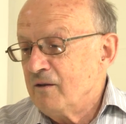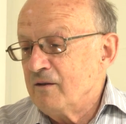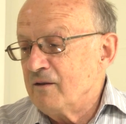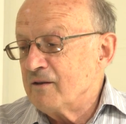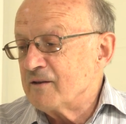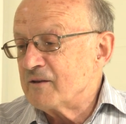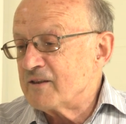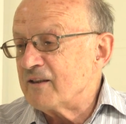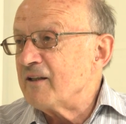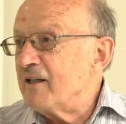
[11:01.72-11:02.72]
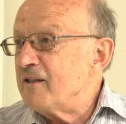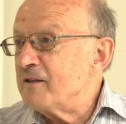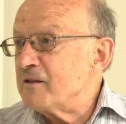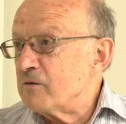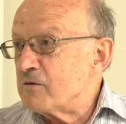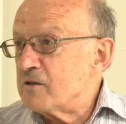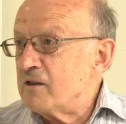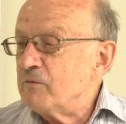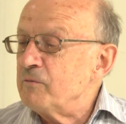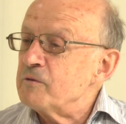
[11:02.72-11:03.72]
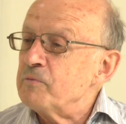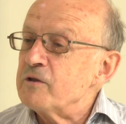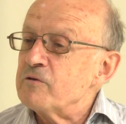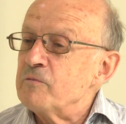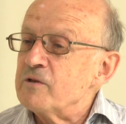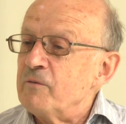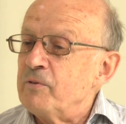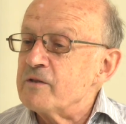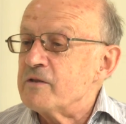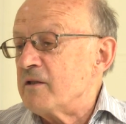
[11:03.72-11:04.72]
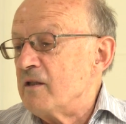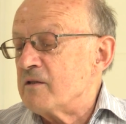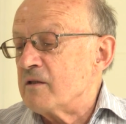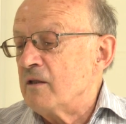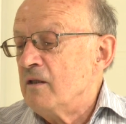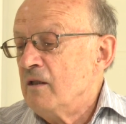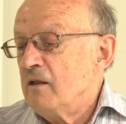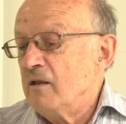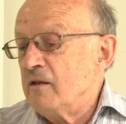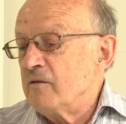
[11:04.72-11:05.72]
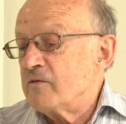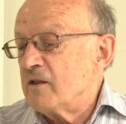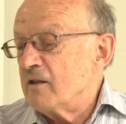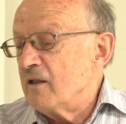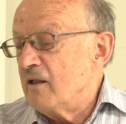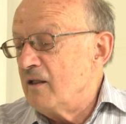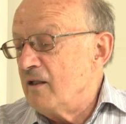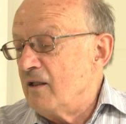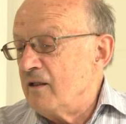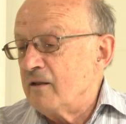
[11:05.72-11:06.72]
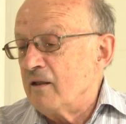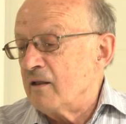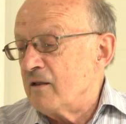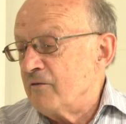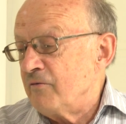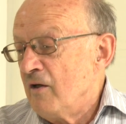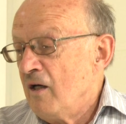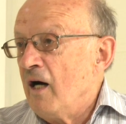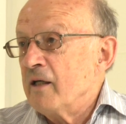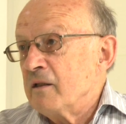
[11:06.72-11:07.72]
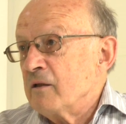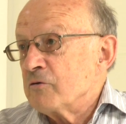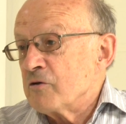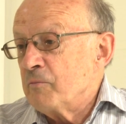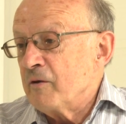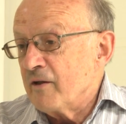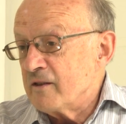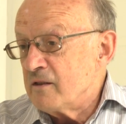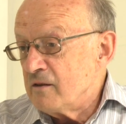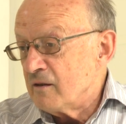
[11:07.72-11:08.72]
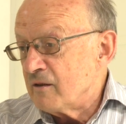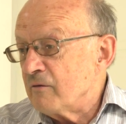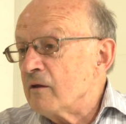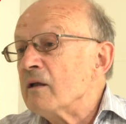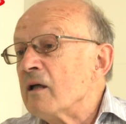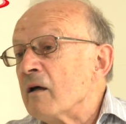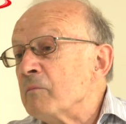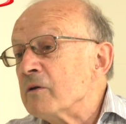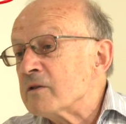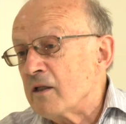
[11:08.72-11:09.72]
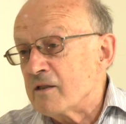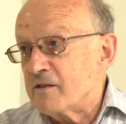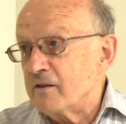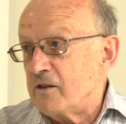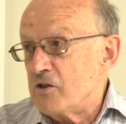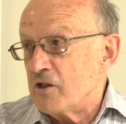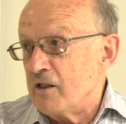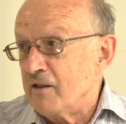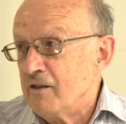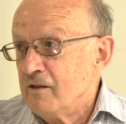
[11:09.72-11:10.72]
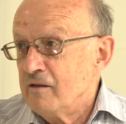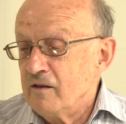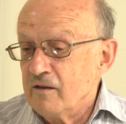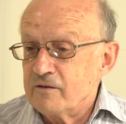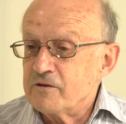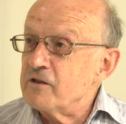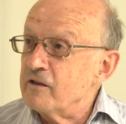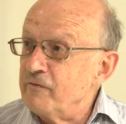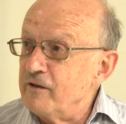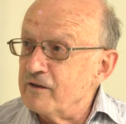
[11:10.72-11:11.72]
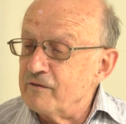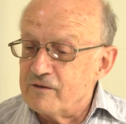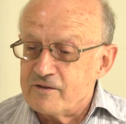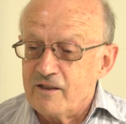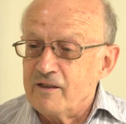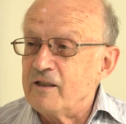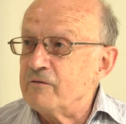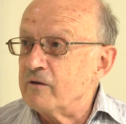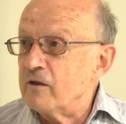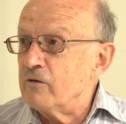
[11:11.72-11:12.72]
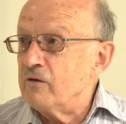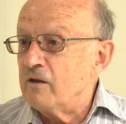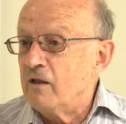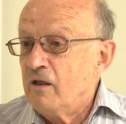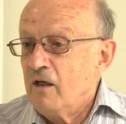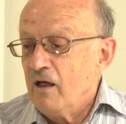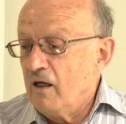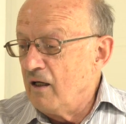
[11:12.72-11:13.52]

э, сохранять эту систему, обеспечивать безопасность Ельцина и всех э, олигархов. А для того, чтобы превратить этого, как было сказано, Киже, э, совершенно верно, в национального героя, э,